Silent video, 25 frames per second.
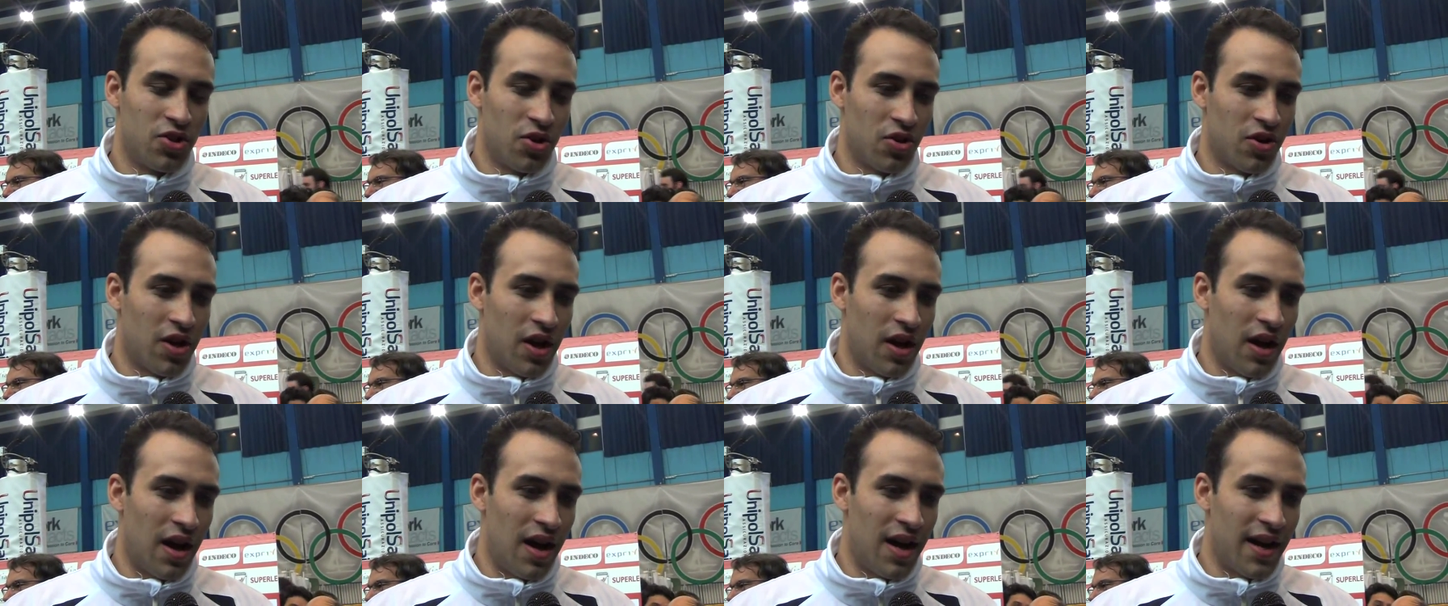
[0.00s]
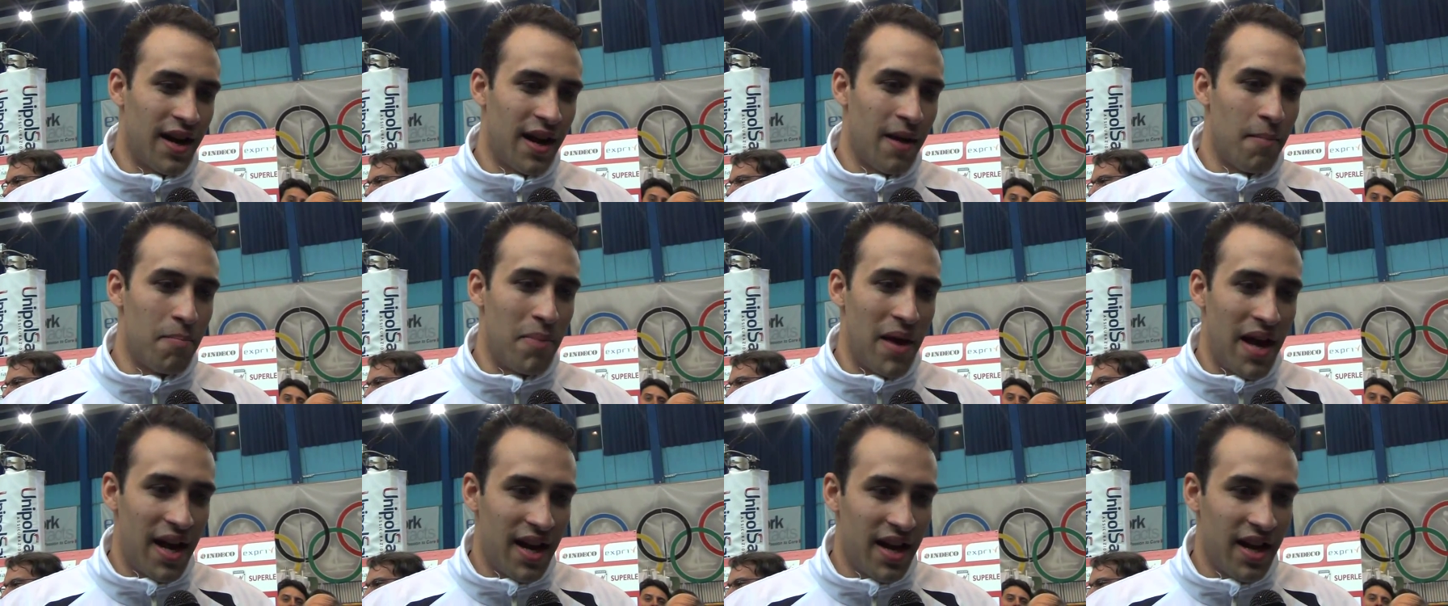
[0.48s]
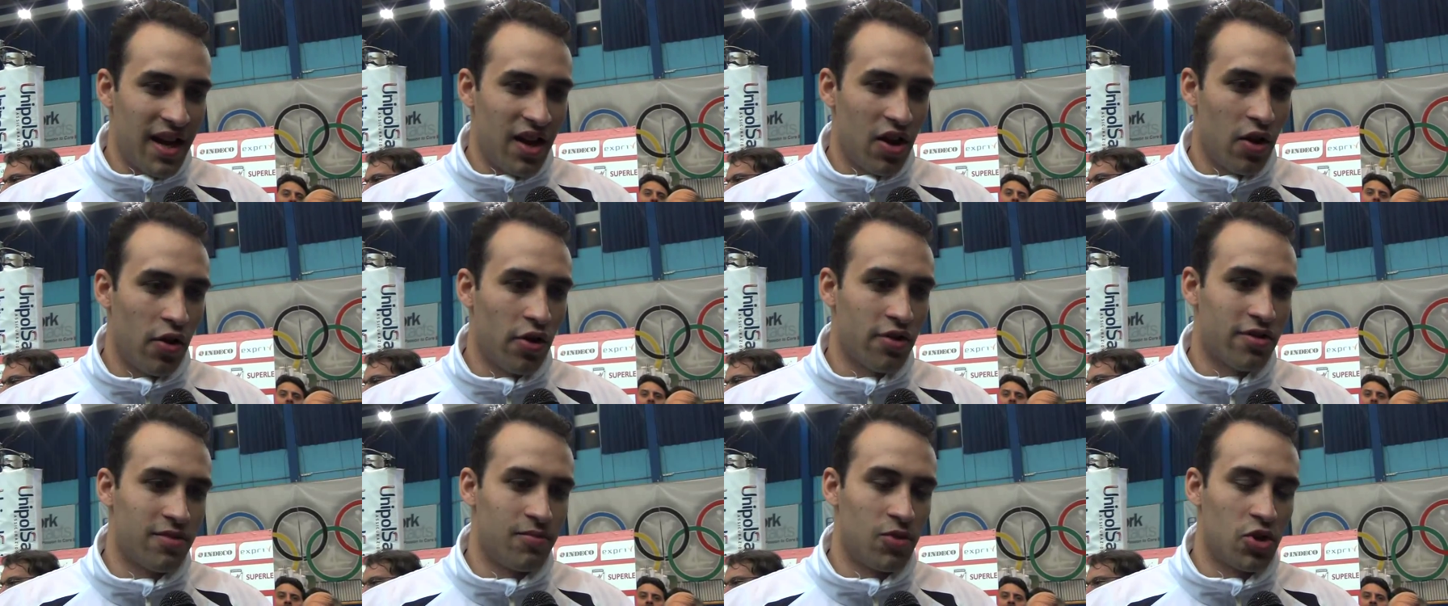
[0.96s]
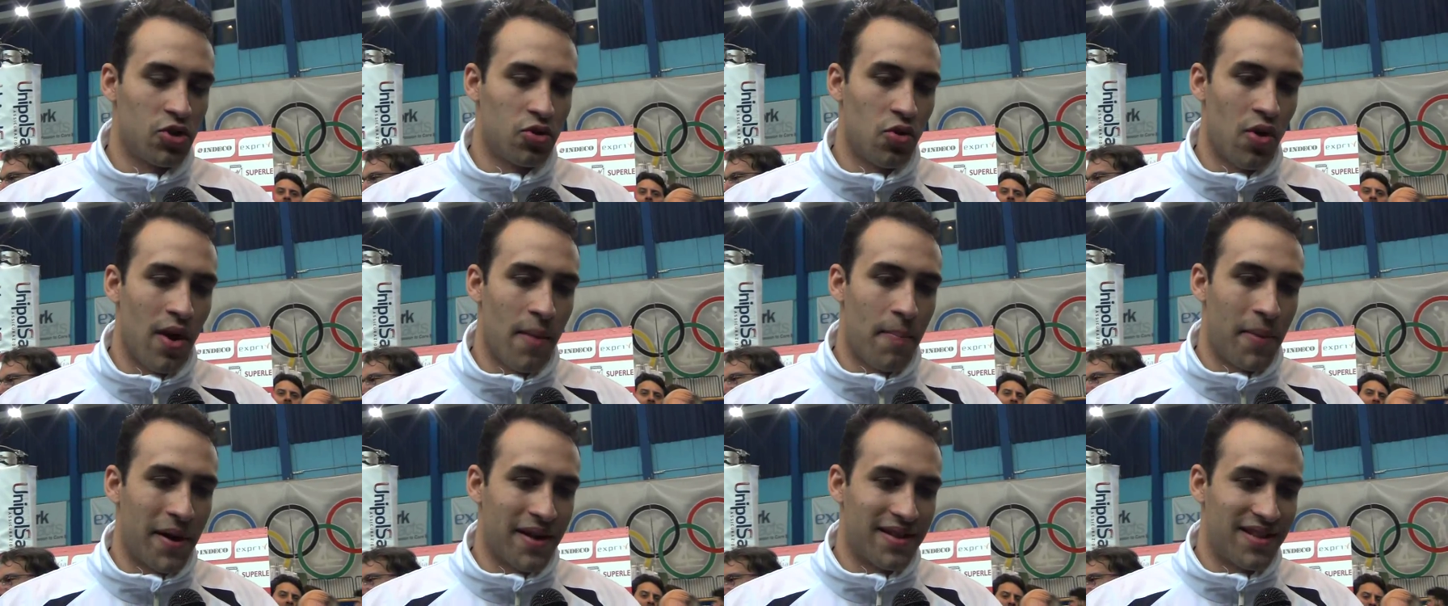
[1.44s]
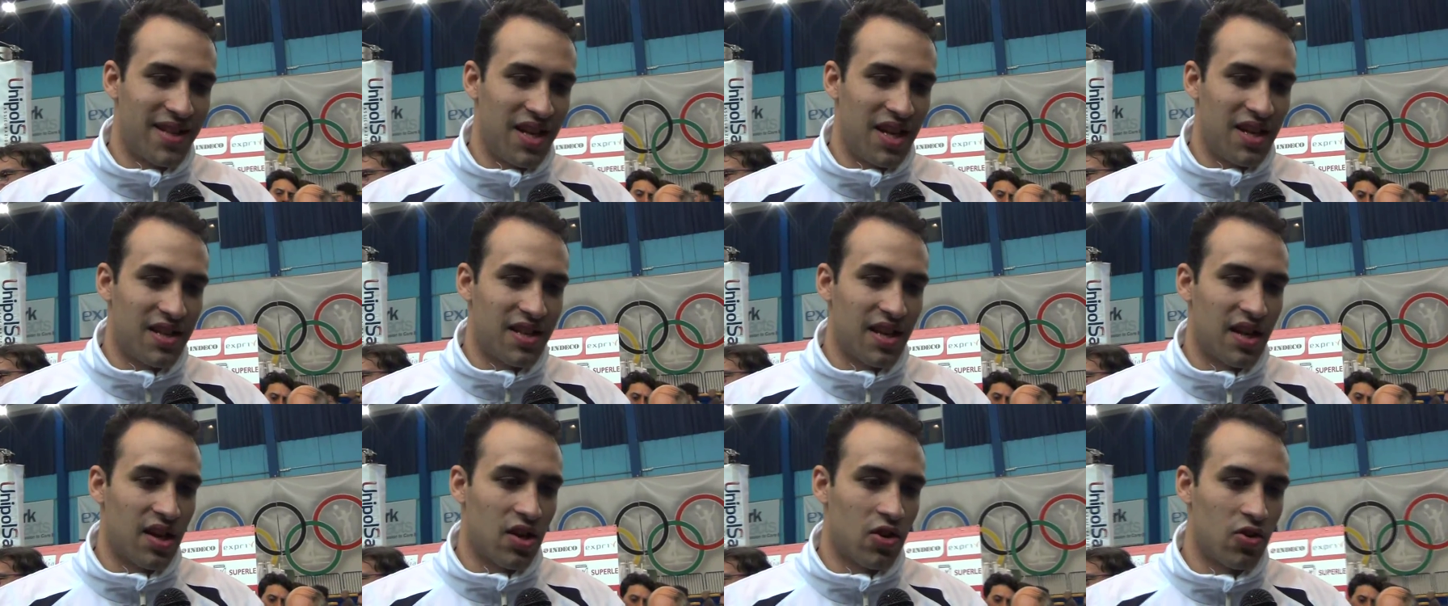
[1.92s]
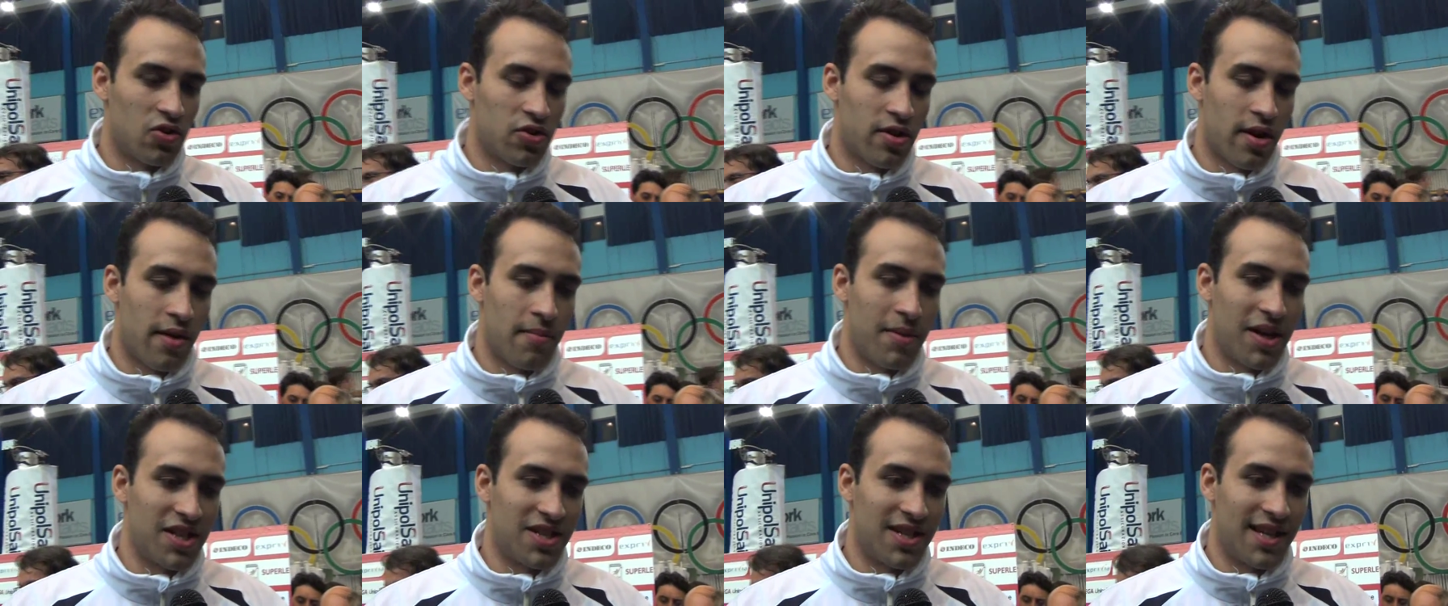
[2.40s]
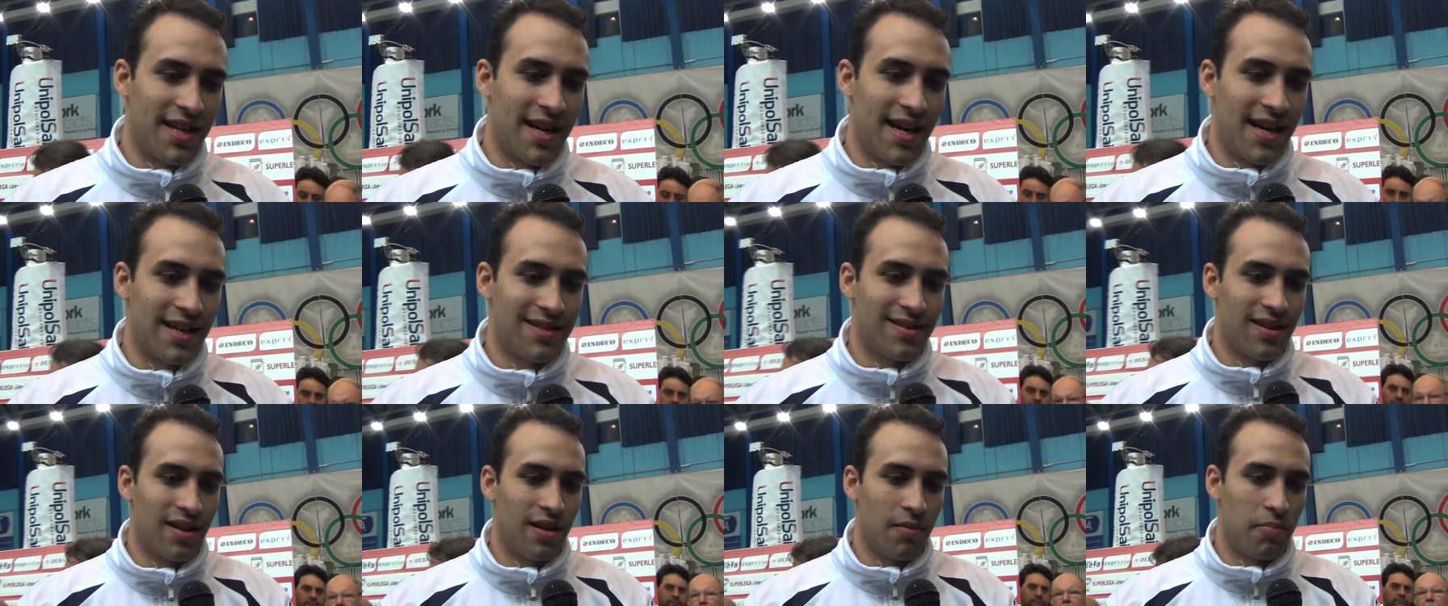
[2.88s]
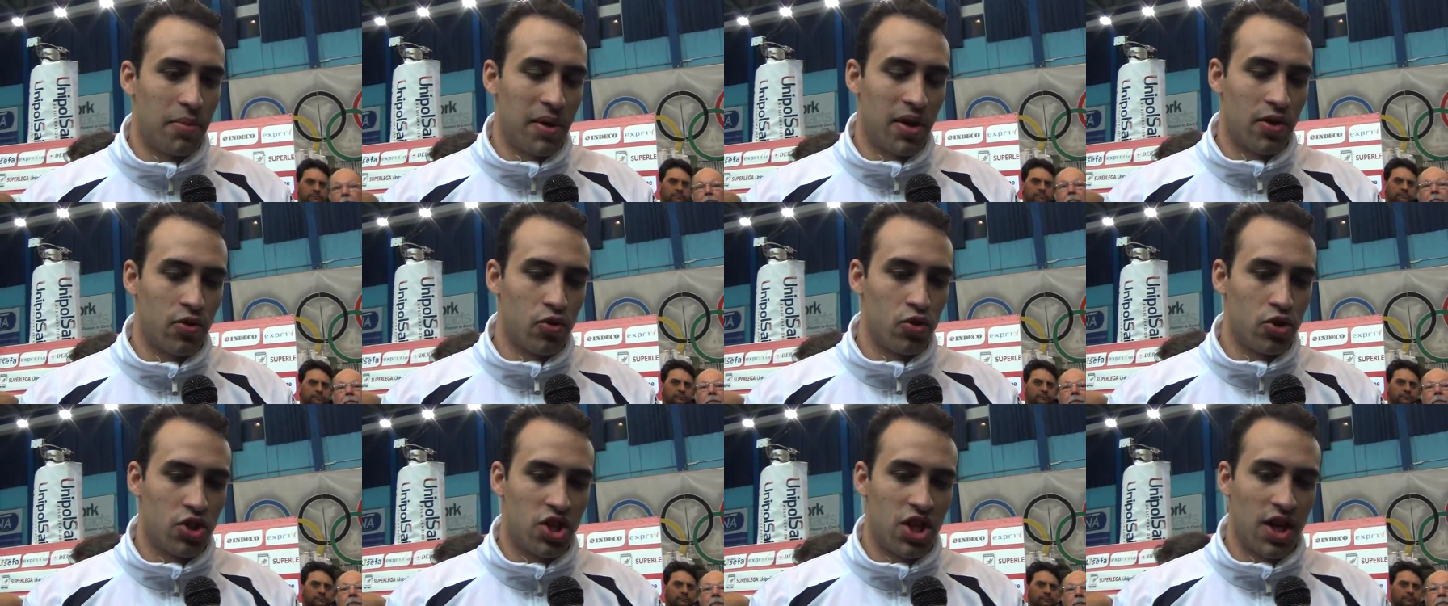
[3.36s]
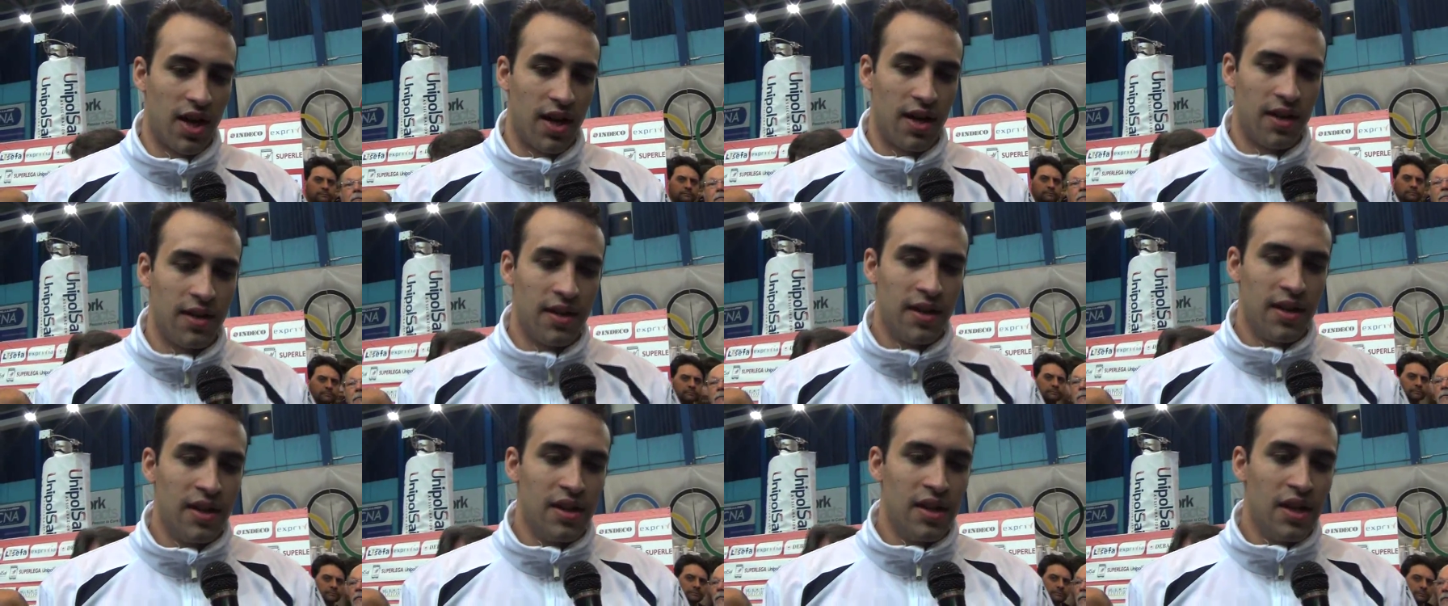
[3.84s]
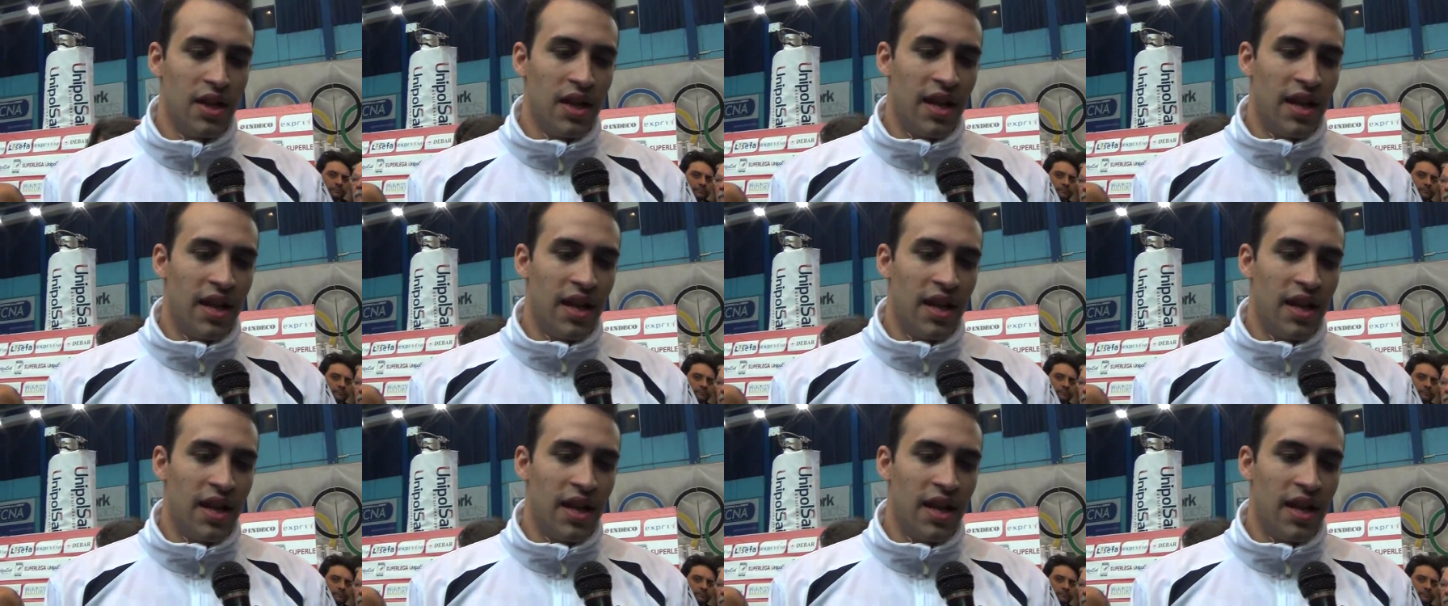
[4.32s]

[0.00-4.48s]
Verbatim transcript: giocare bene le ultime due partite contro Macerati e Perugia